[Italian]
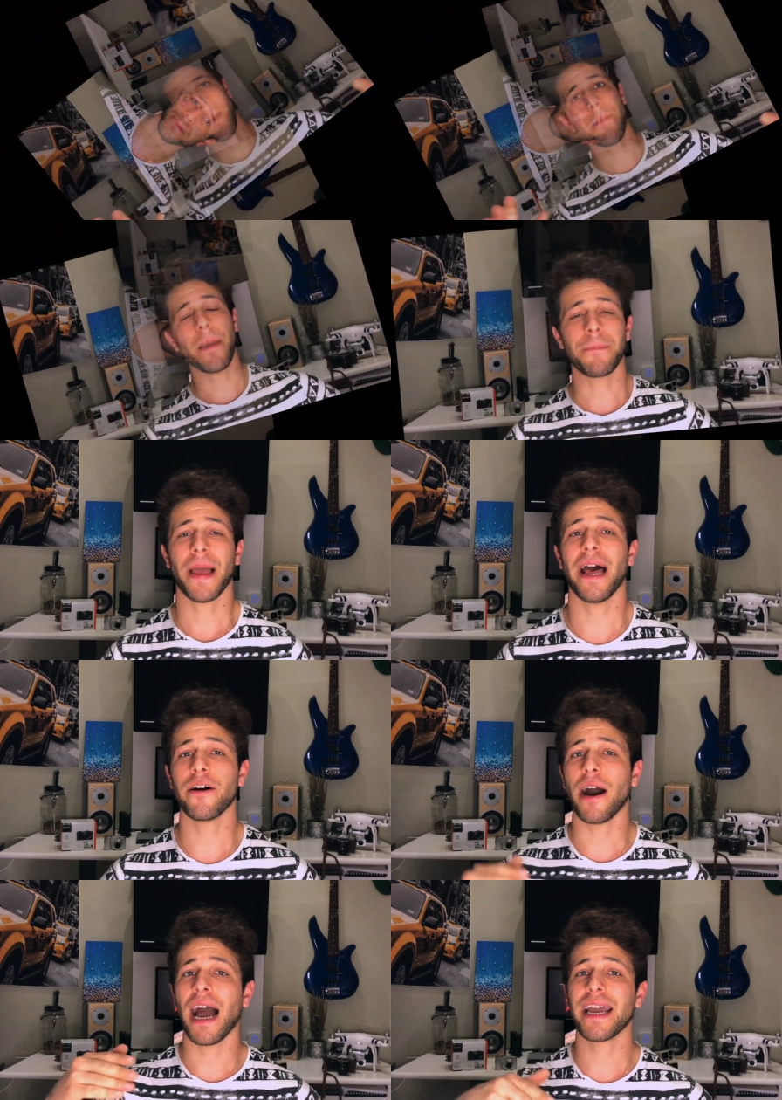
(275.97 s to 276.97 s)
Poi pian
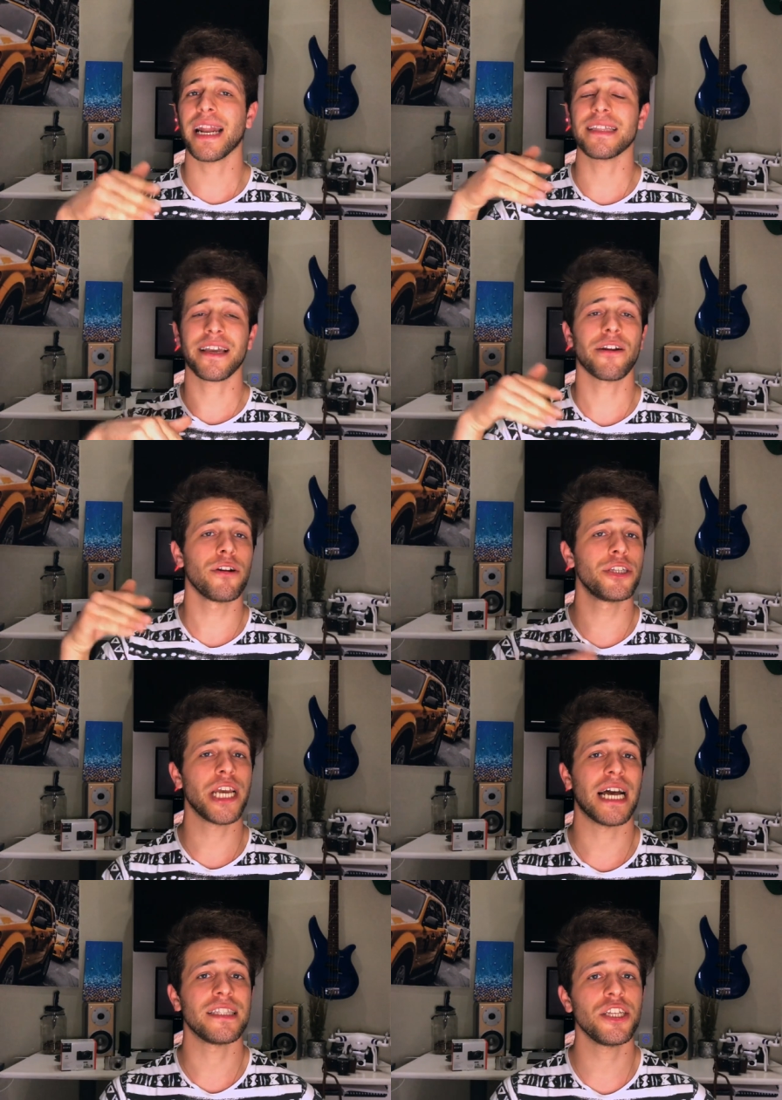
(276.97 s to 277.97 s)
piano anche la tecnologia